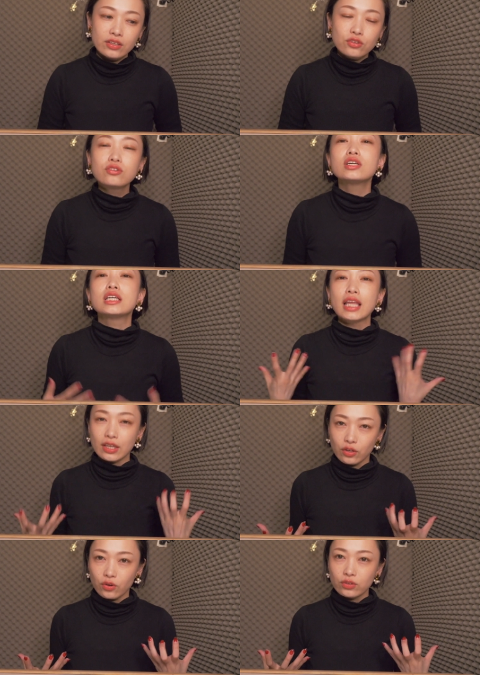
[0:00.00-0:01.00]
ゆっくり着た
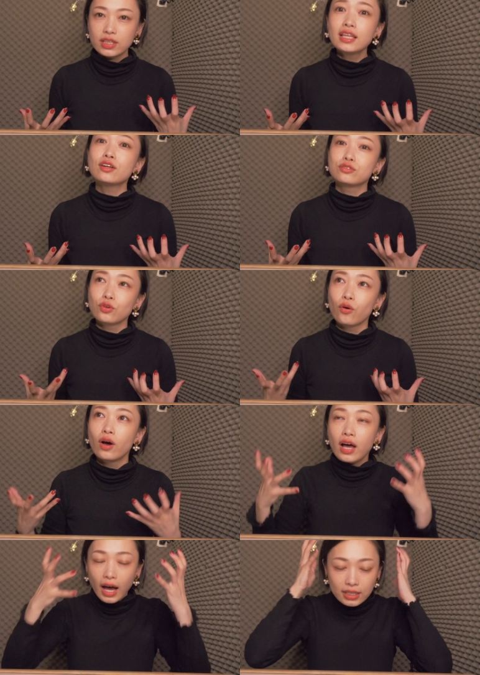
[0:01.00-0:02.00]
いのよ。ってなると
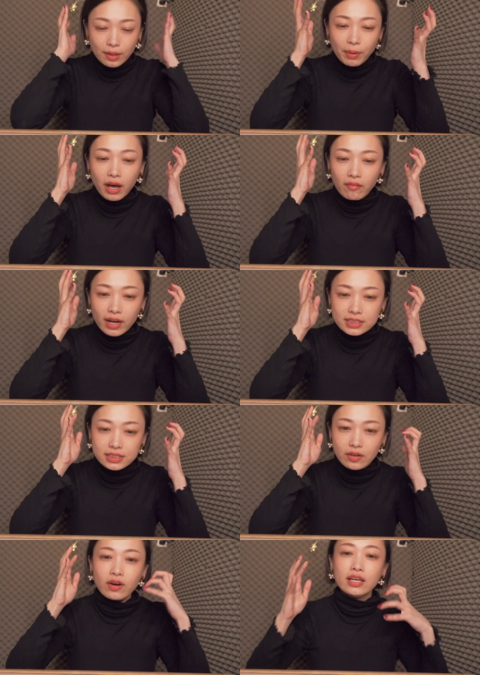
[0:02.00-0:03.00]
頭乾かし
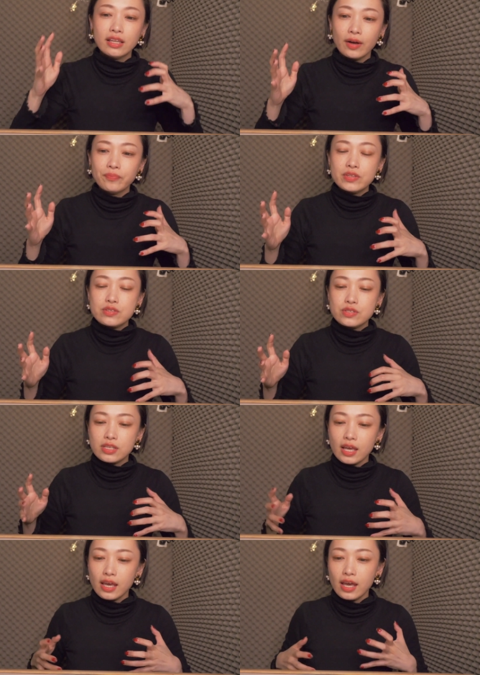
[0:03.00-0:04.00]
てる間、そし
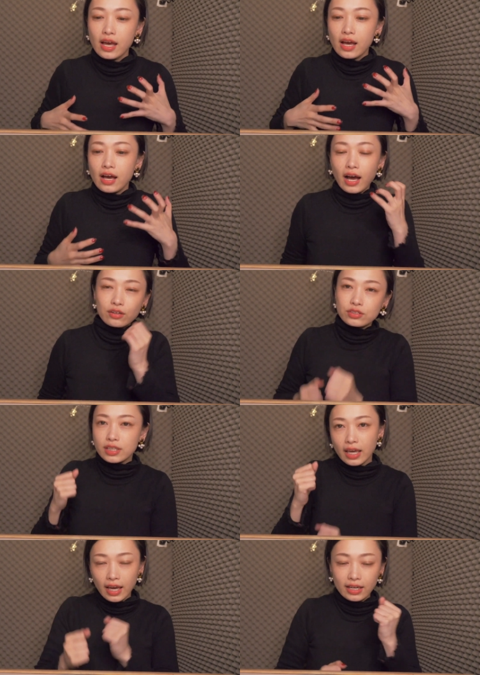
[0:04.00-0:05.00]
て歩い
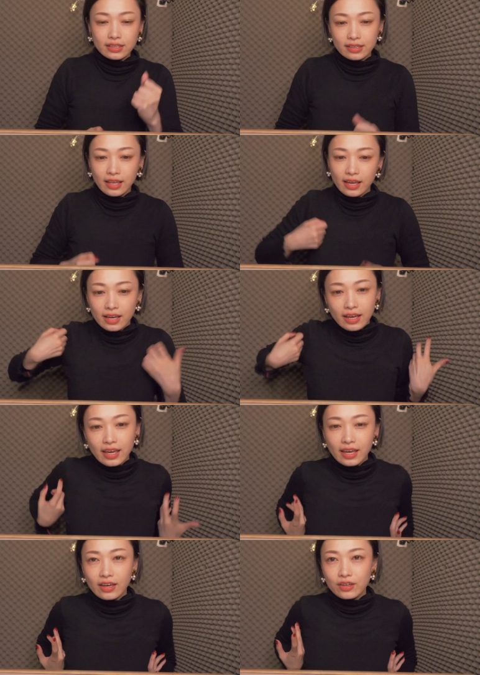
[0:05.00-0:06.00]
て部屋行って、
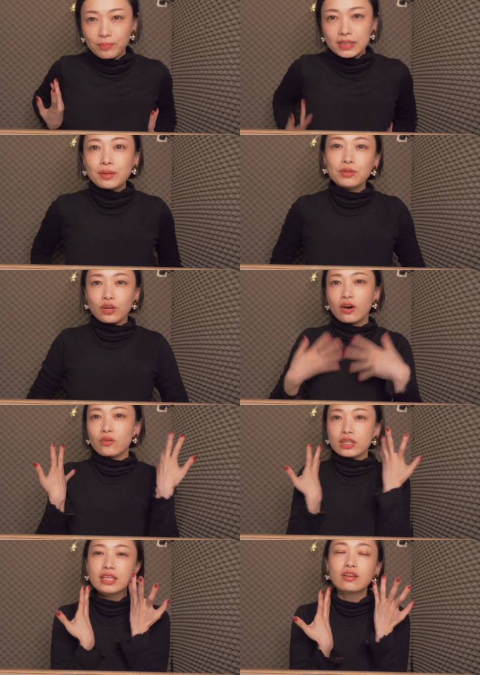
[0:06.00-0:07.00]
えー、パジャマとか
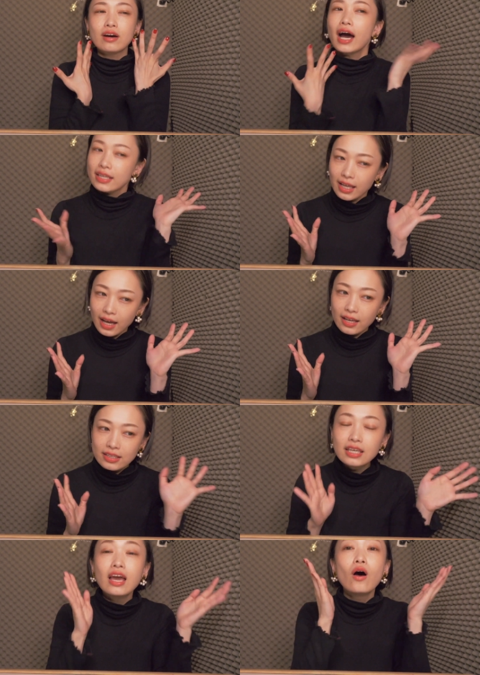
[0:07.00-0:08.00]
を着てる間
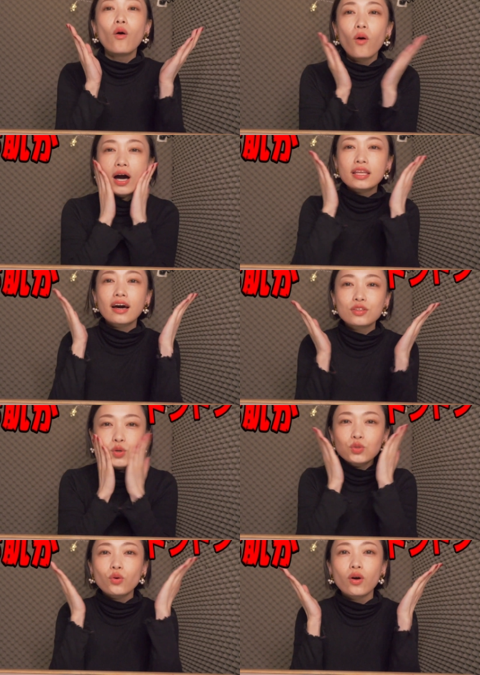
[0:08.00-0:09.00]
にお肌が
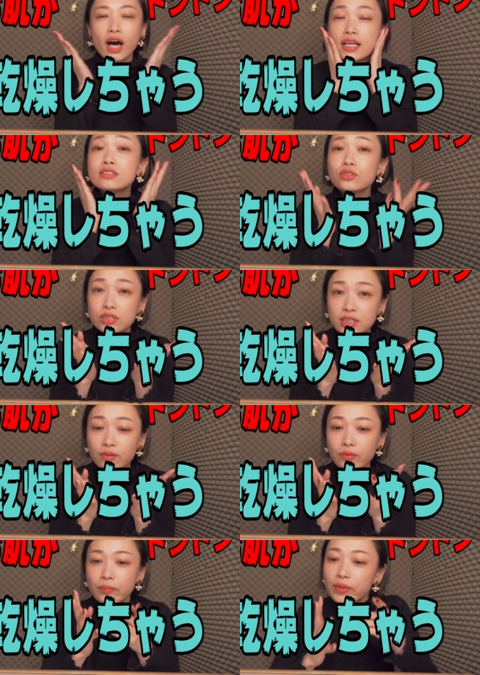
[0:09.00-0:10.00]
どんどん乾燥しちゃ
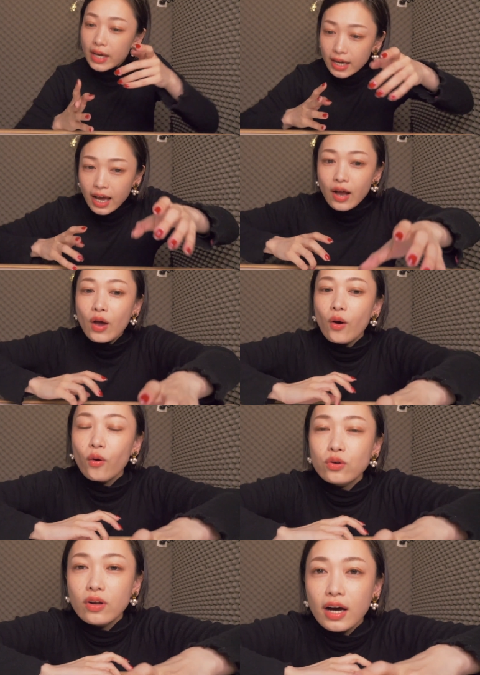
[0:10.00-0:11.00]
うの。だから
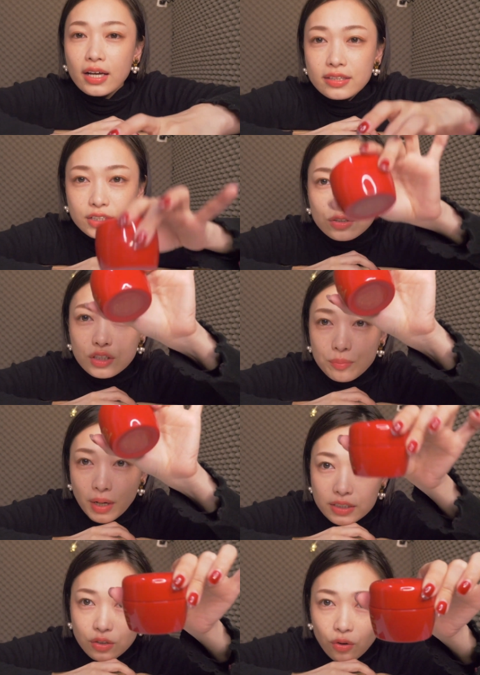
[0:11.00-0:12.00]
お風呂上がってすぐに
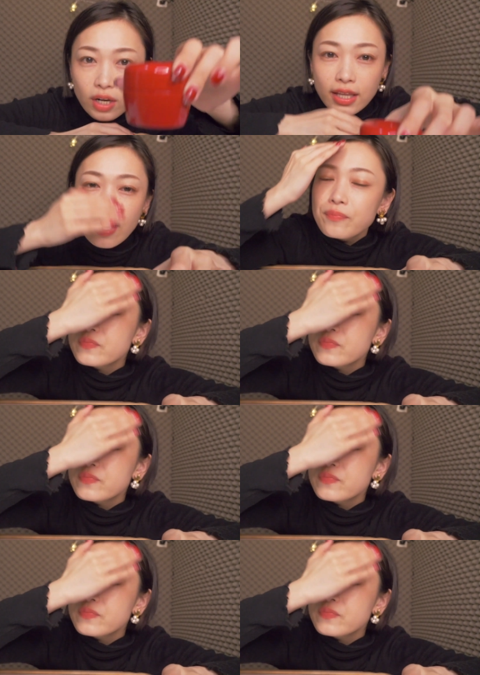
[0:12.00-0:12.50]
まずこれで